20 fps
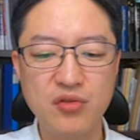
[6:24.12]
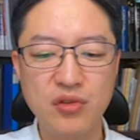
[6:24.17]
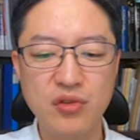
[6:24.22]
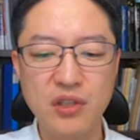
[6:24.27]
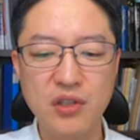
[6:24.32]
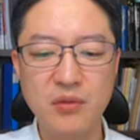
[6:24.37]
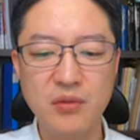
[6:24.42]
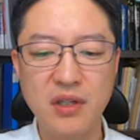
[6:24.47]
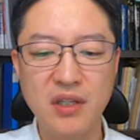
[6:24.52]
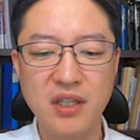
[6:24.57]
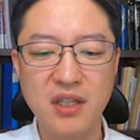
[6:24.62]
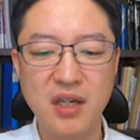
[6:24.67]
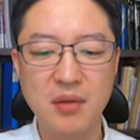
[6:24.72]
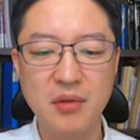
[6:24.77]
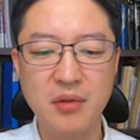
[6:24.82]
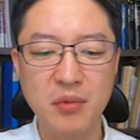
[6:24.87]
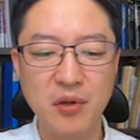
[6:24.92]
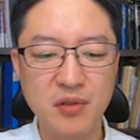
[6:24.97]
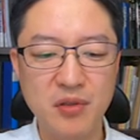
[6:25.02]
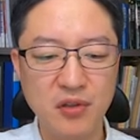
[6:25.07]
주의를
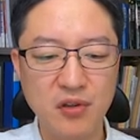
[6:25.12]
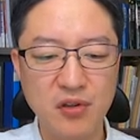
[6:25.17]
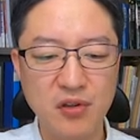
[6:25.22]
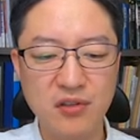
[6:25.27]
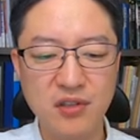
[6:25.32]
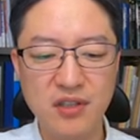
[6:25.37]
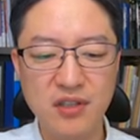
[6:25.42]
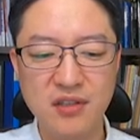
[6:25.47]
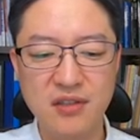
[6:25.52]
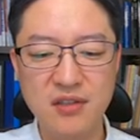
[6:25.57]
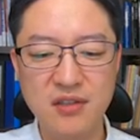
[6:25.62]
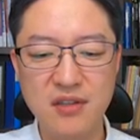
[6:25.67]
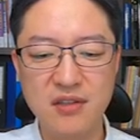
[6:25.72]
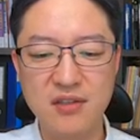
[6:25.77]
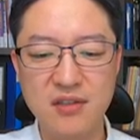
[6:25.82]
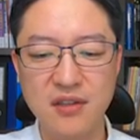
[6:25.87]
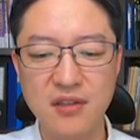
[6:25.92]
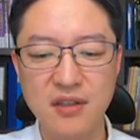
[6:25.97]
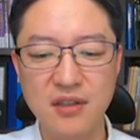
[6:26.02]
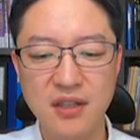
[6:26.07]
환기하면 벌써 경운기에서
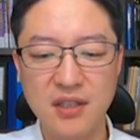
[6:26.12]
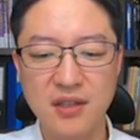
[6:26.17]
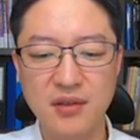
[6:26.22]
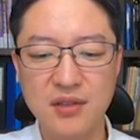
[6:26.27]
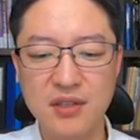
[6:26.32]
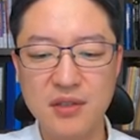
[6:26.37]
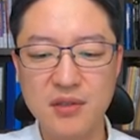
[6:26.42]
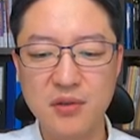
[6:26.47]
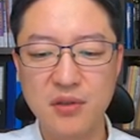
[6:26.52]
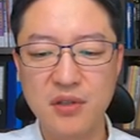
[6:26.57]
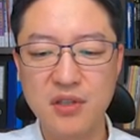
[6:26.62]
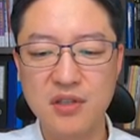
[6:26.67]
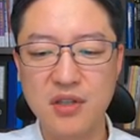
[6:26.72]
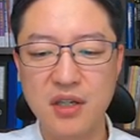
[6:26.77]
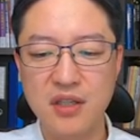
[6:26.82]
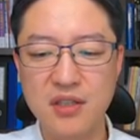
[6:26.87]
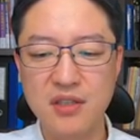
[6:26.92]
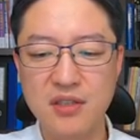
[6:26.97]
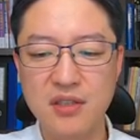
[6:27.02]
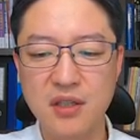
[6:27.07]
틀렸죠. 신속히
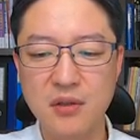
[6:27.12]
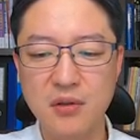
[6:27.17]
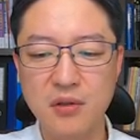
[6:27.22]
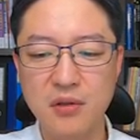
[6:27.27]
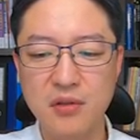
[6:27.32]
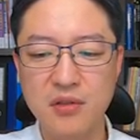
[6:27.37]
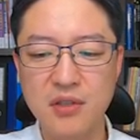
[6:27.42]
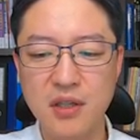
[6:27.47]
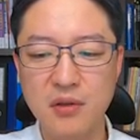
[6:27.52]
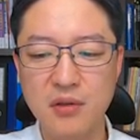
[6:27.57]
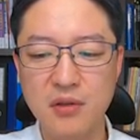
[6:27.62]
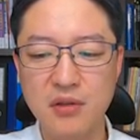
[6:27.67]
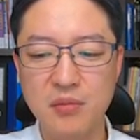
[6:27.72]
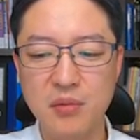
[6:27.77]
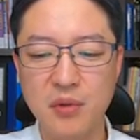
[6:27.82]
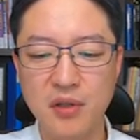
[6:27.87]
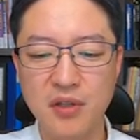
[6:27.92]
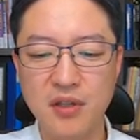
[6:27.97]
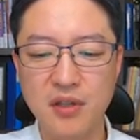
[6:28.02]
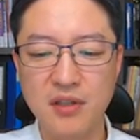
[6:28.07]
좌측 차로로 차로를
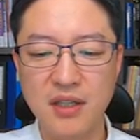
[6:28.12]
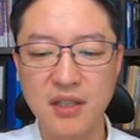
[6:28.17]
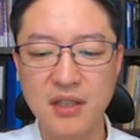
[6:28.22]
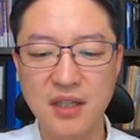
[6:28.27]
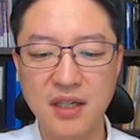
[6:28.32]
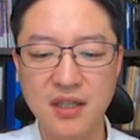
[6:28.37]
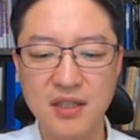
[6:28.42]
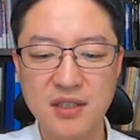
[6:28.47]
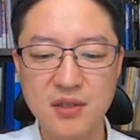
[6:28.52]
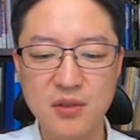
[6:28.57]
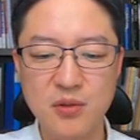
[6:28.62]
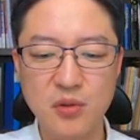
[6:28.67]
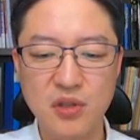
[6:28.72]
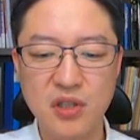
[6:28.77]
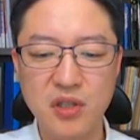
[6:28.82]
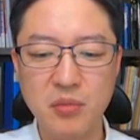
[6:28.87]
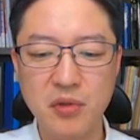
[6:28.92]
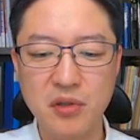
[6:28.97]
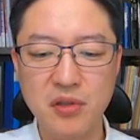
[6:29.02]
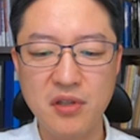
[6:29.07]
변경을 한다.
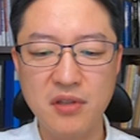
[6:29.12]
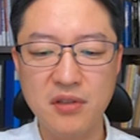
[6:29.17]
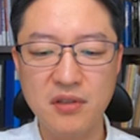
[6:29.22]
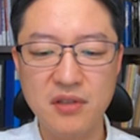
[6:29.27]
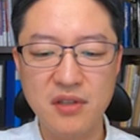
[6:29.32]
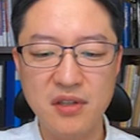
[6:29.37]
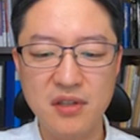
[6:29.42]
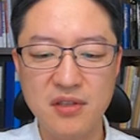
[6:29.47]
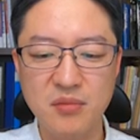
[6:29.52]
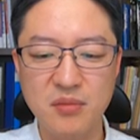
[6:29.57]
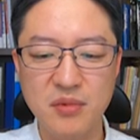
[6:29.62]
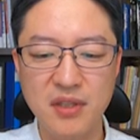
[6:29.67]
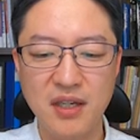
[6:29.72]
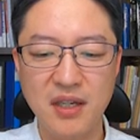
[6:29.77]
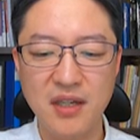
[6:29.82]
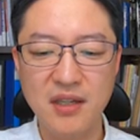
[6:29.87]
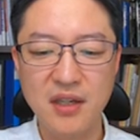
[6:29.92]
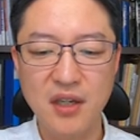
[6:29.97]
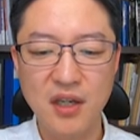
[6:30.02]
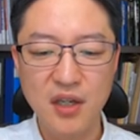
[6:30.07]
신속히 변경
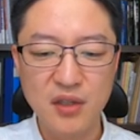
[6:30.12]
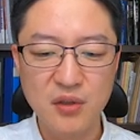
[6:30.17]
틀렸습니다.